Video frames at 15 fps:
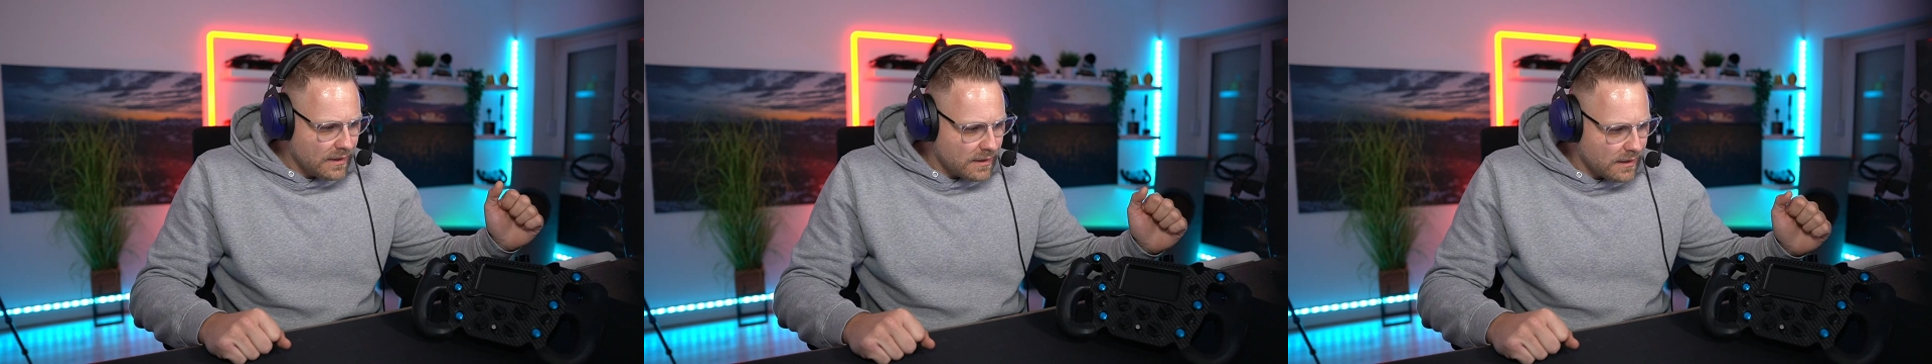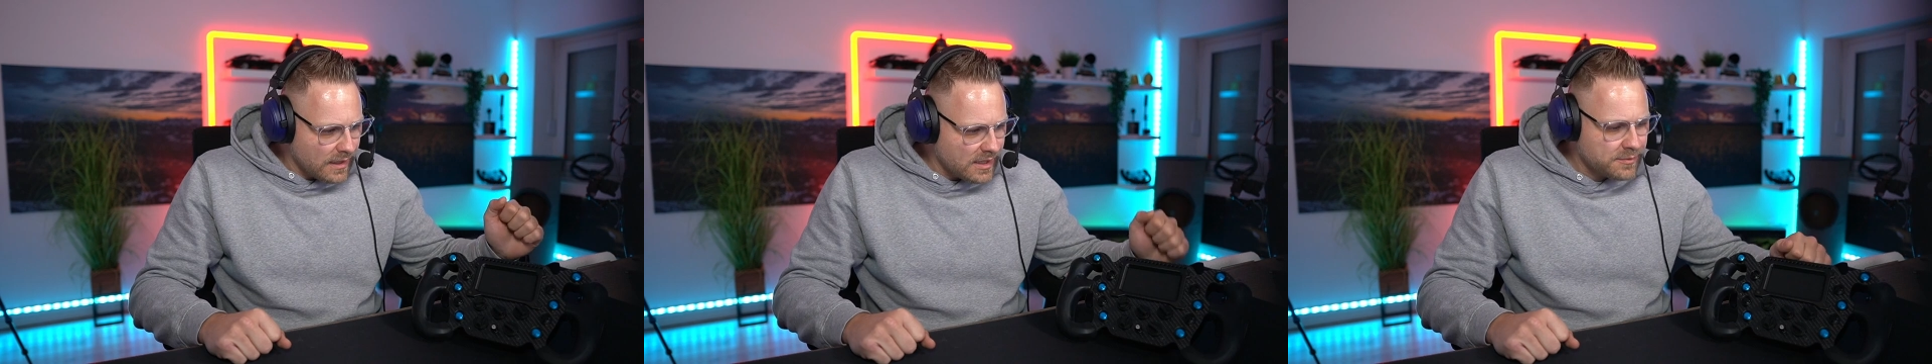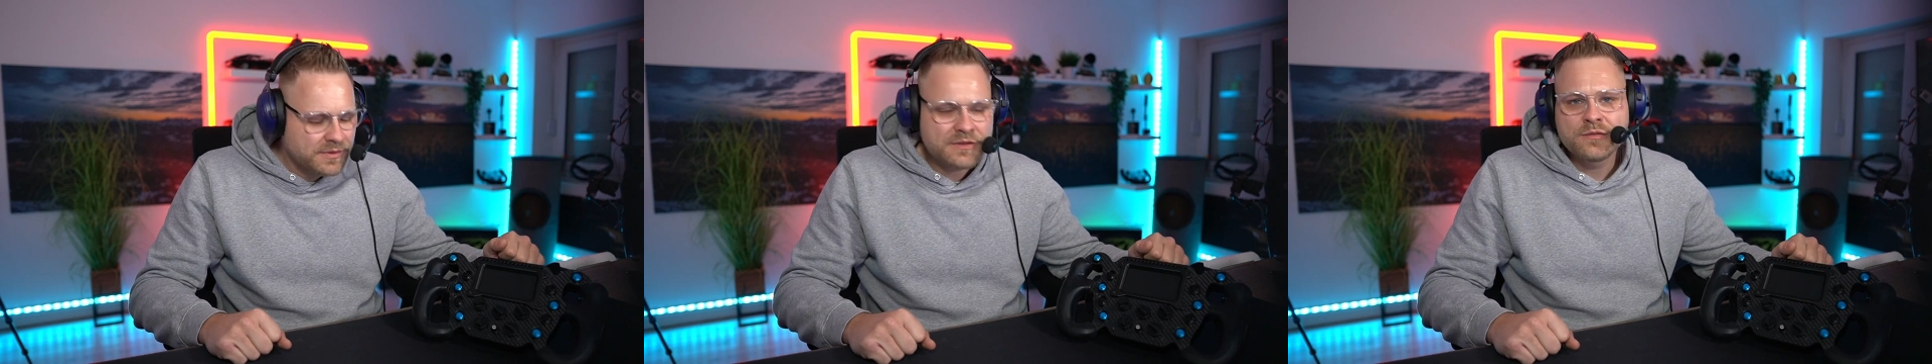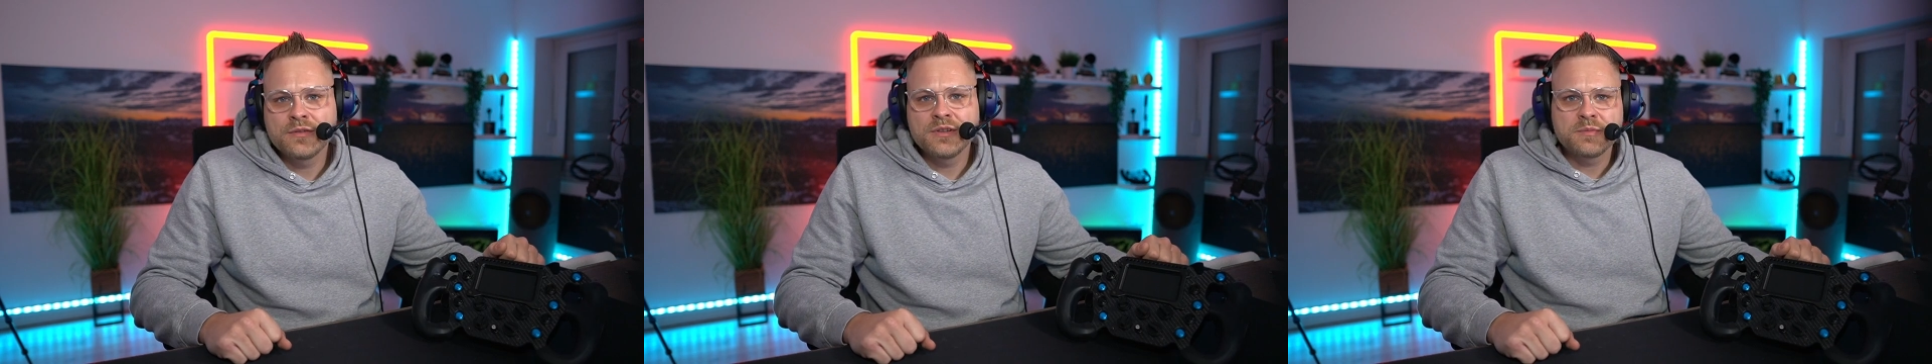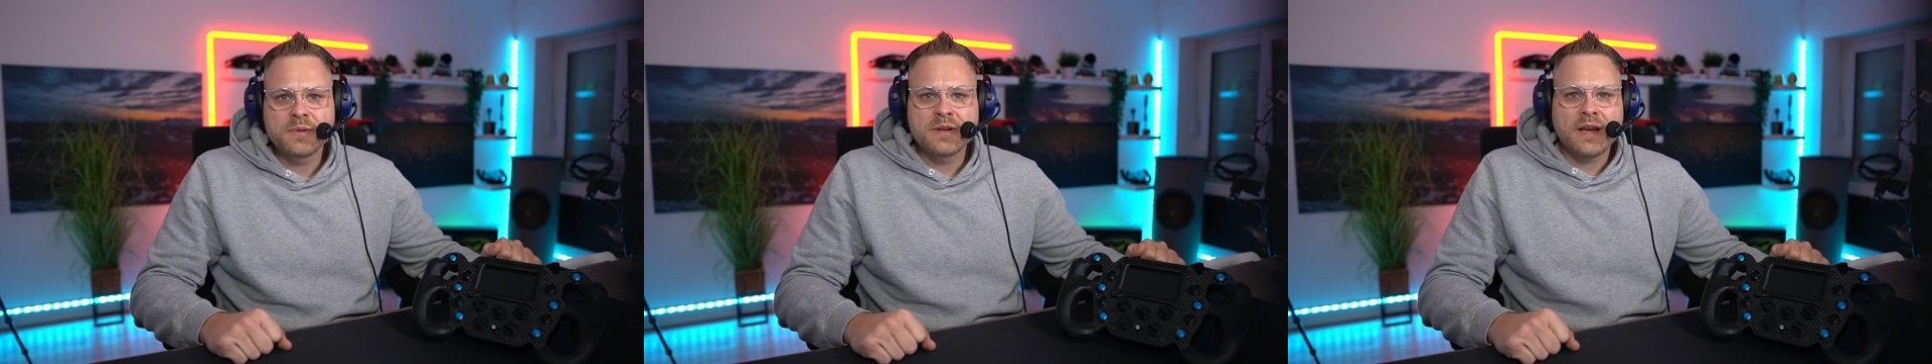Ich
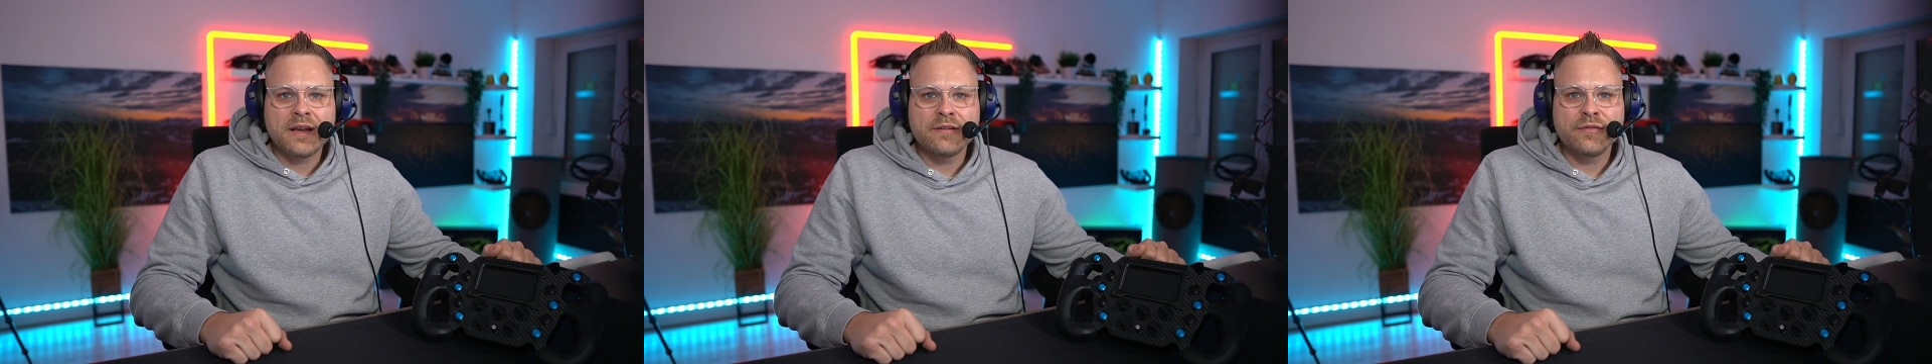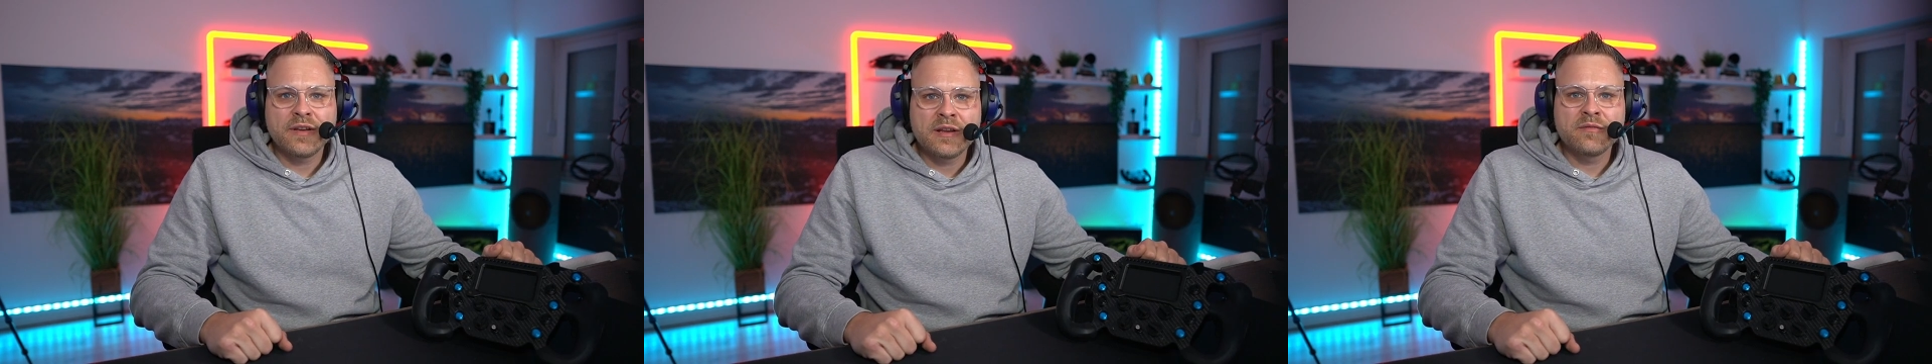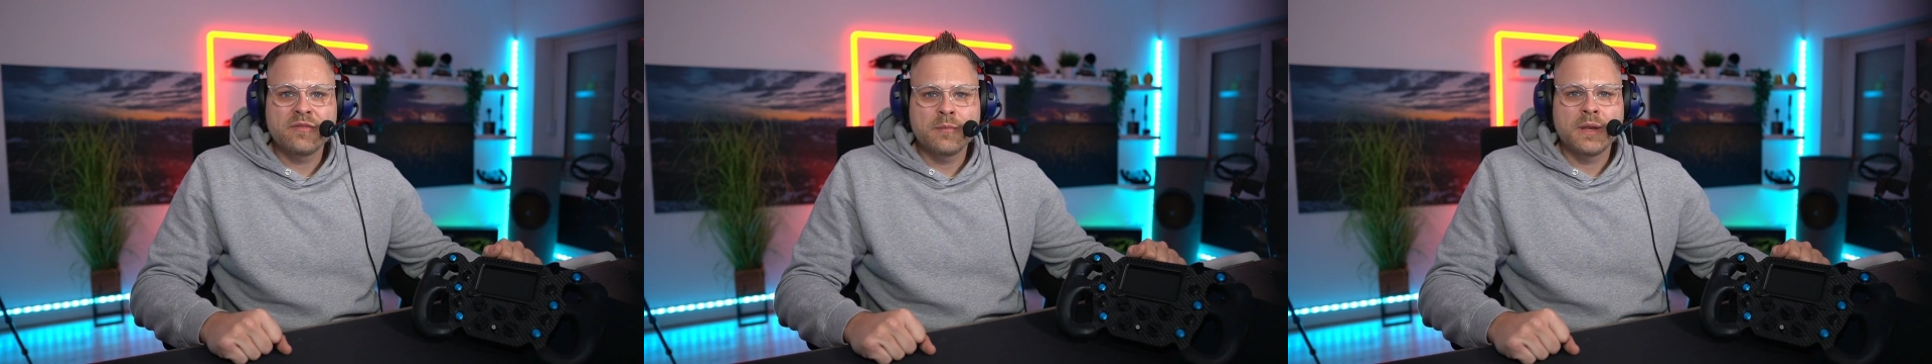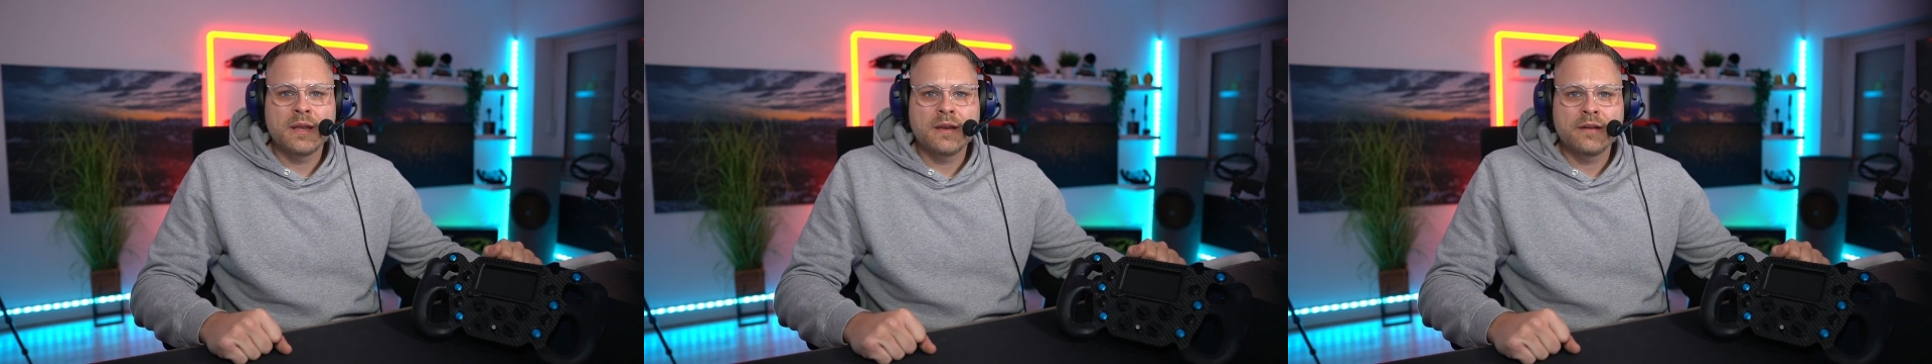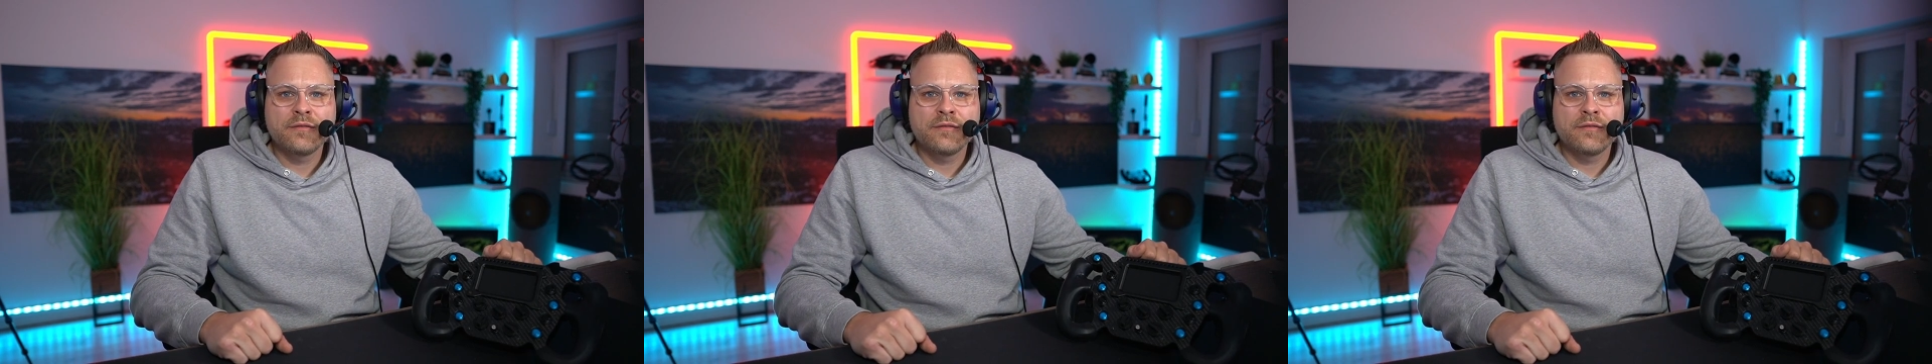persönlich bin kein Fan mehr